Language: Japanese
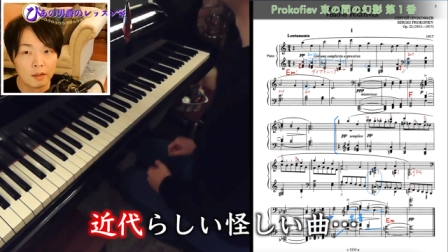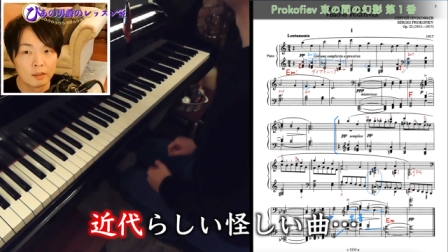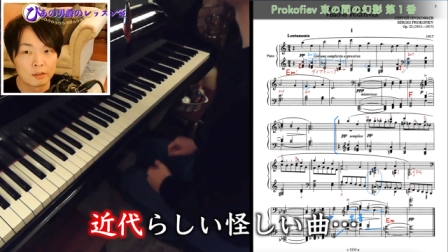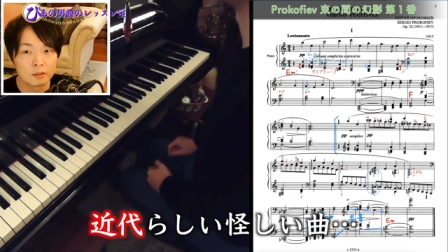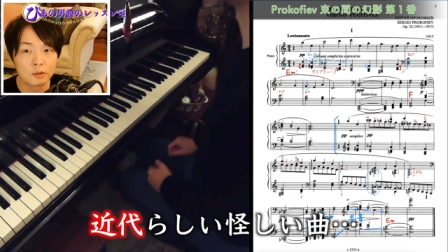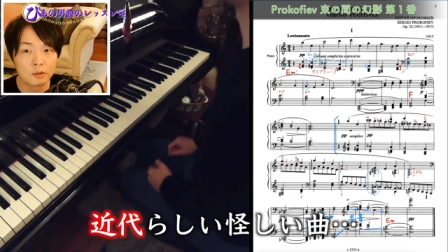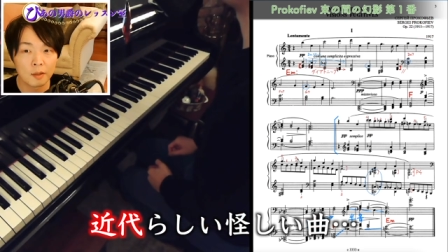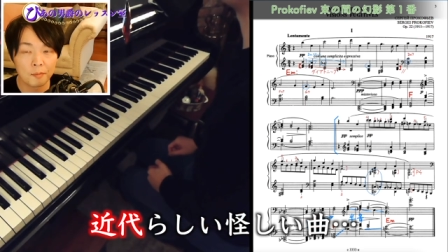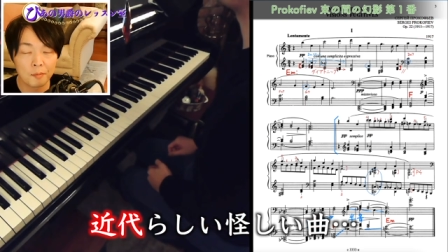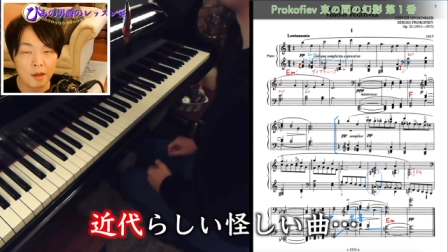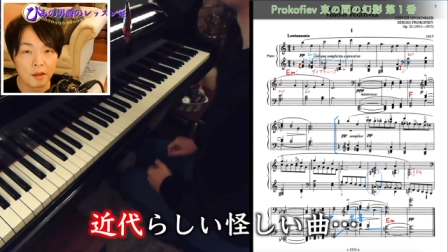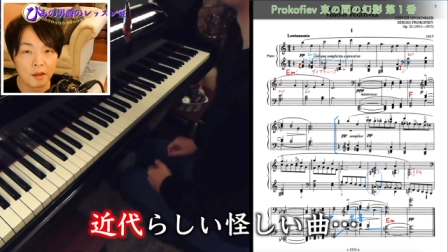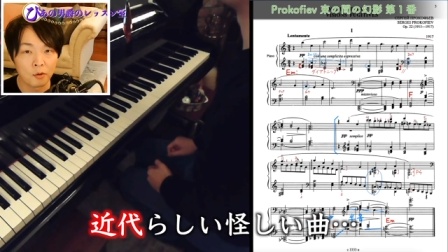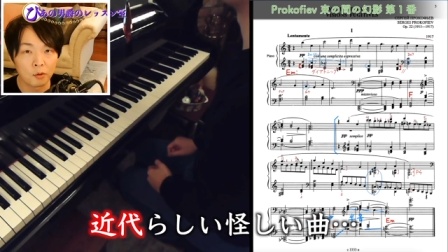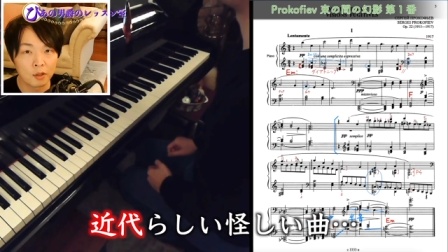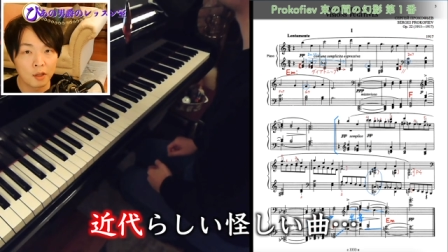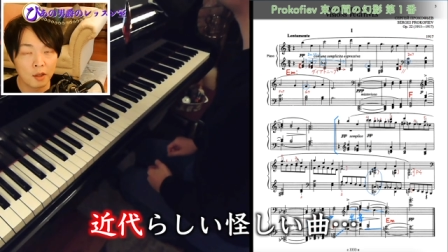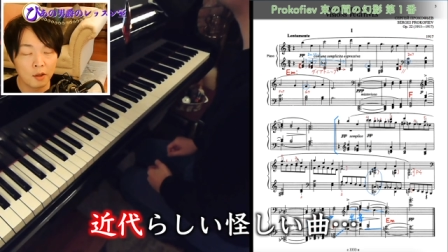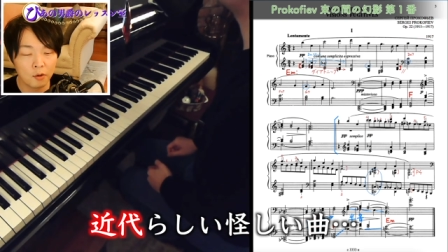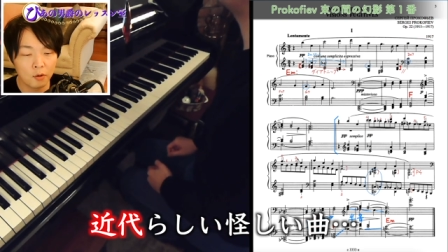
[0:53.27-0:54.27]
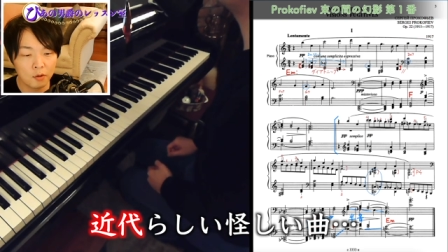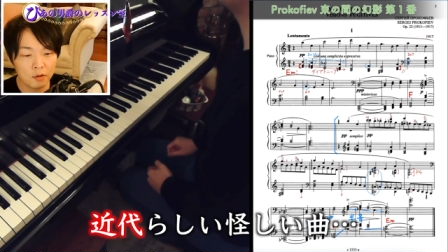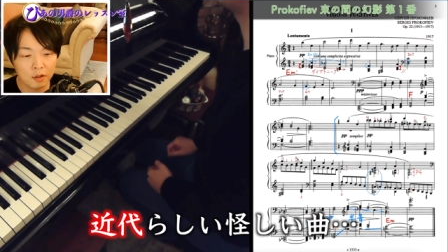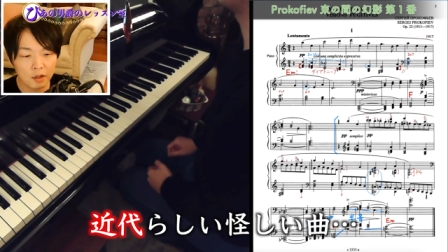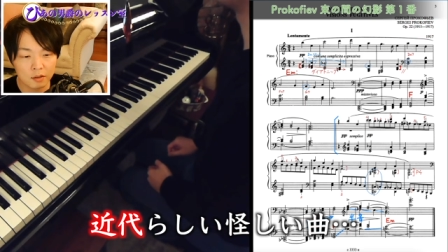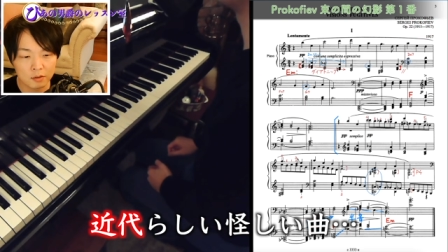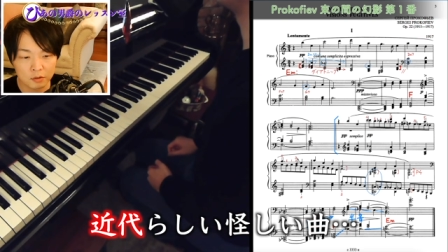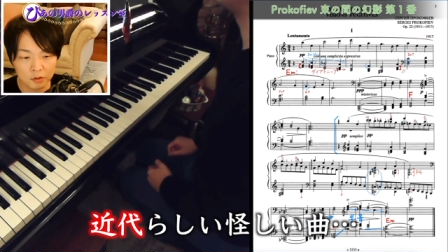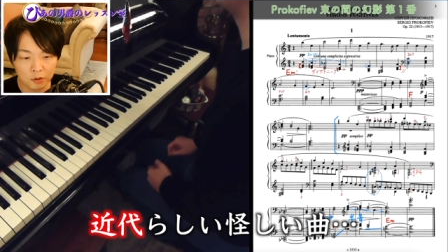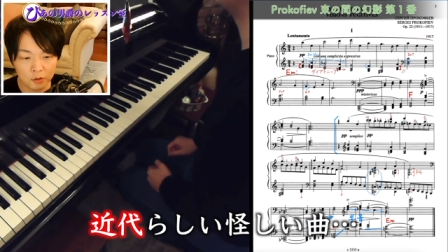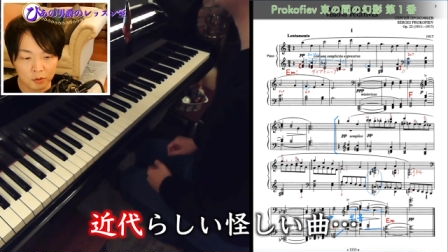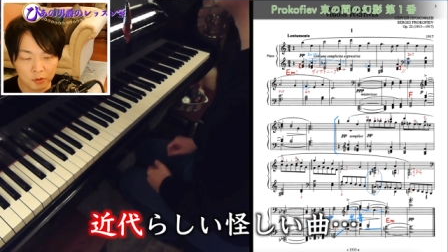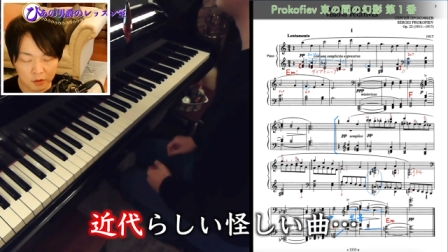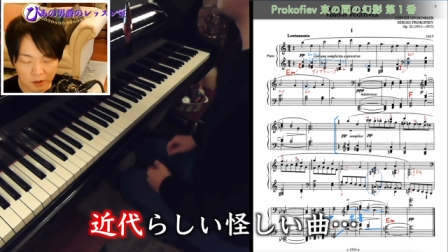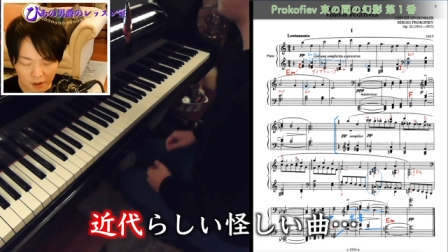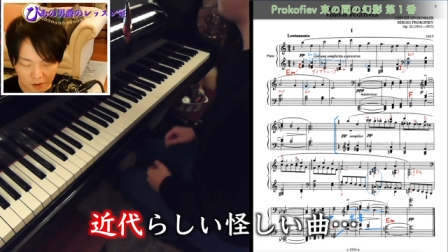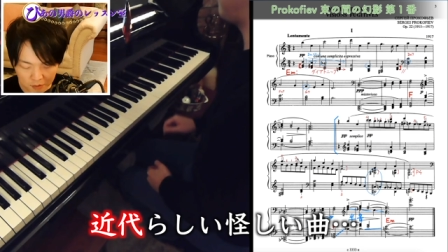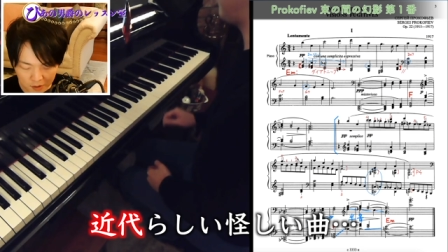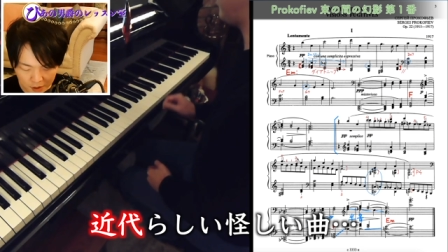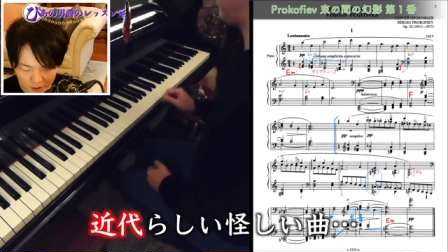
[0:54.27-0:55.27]
そのため、古典音楽のよう
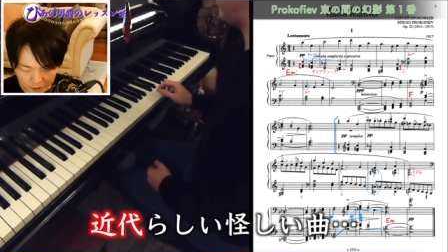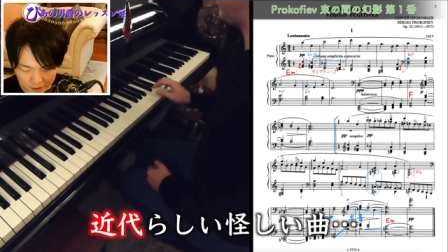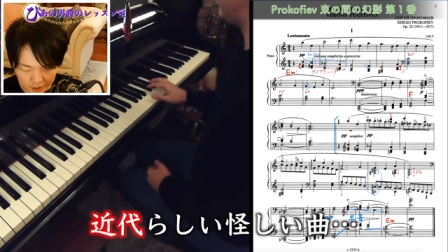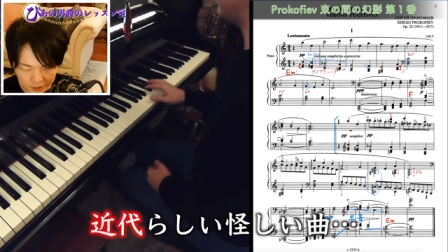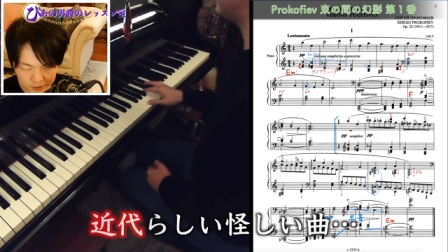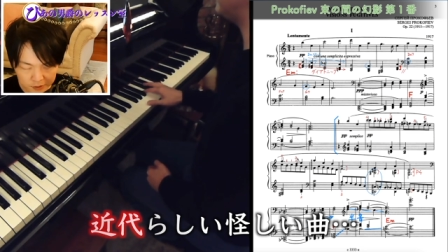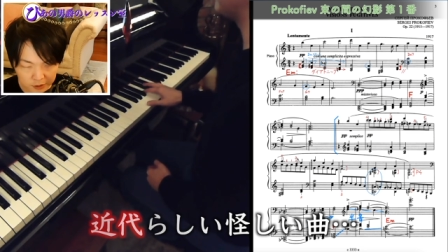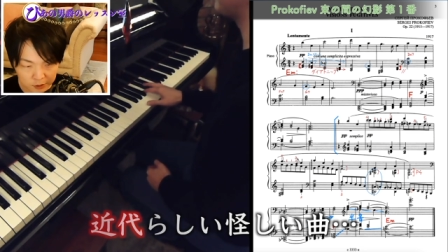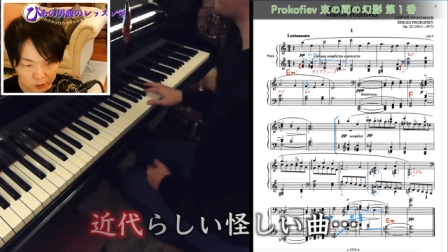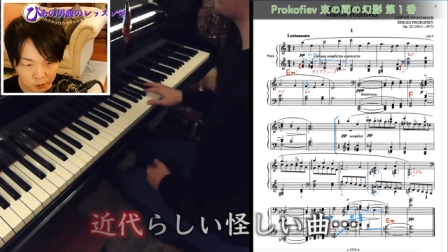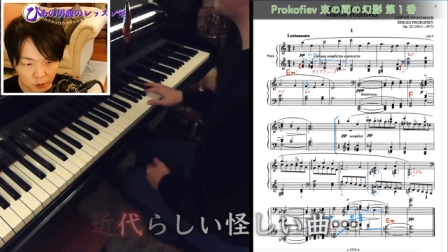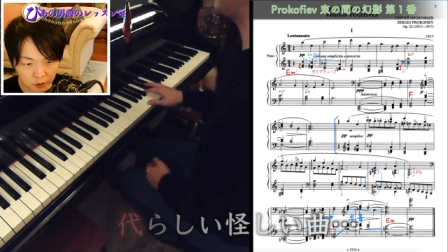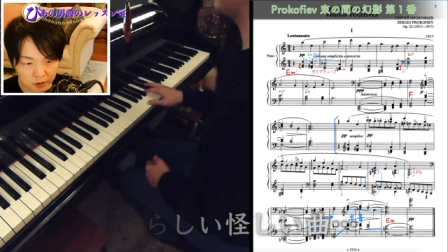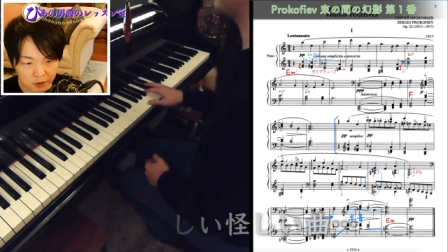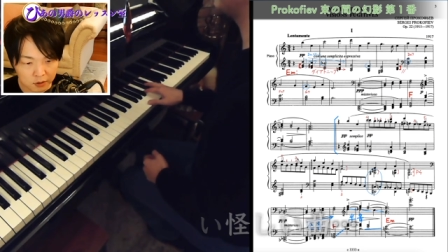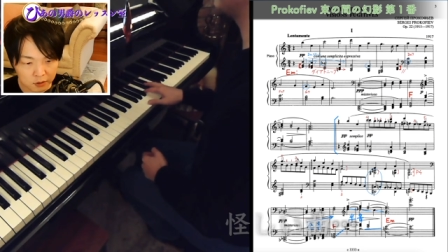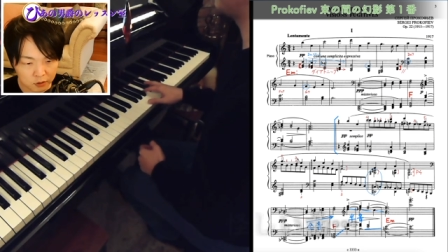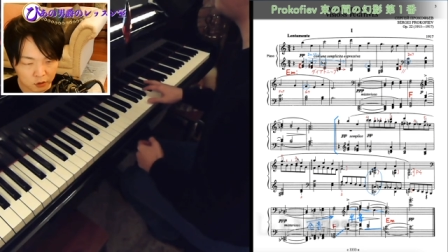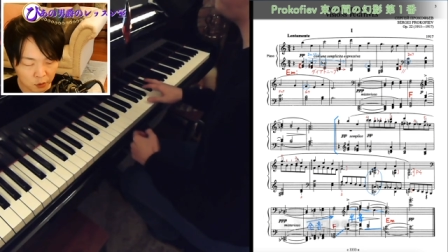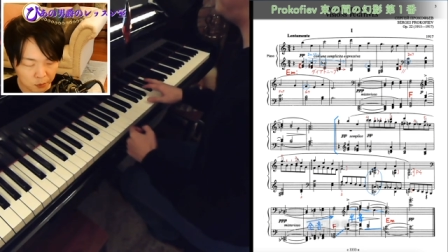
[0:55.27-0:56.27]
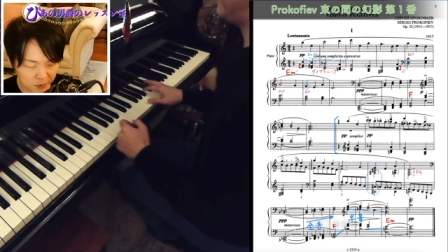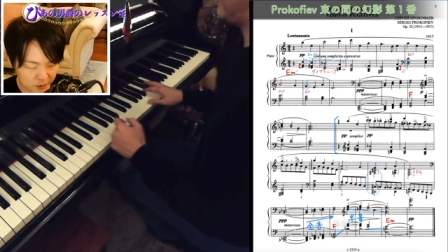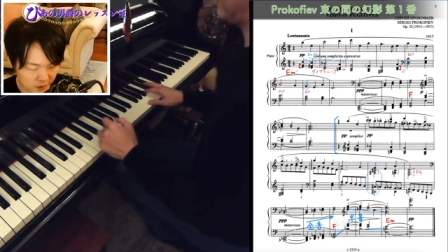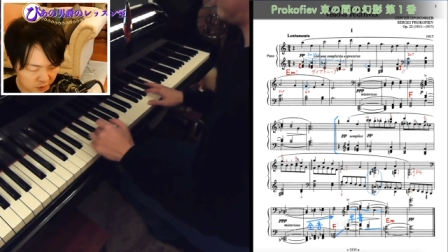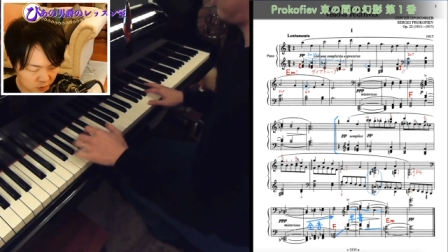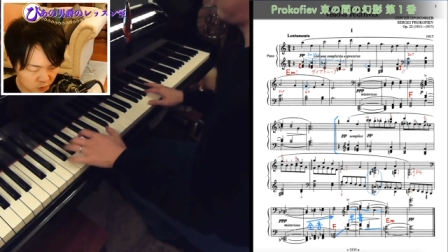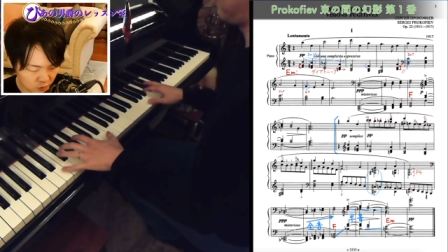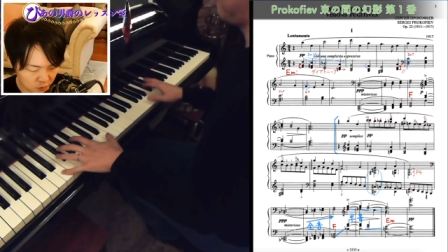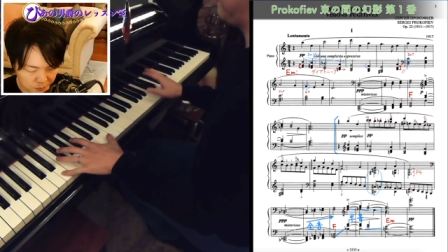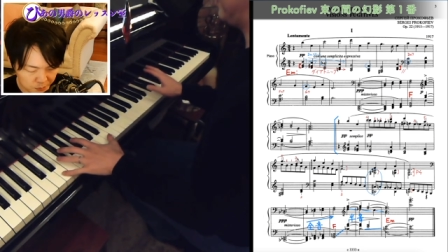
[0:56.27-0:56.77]
な分かりやすいトニックドミナント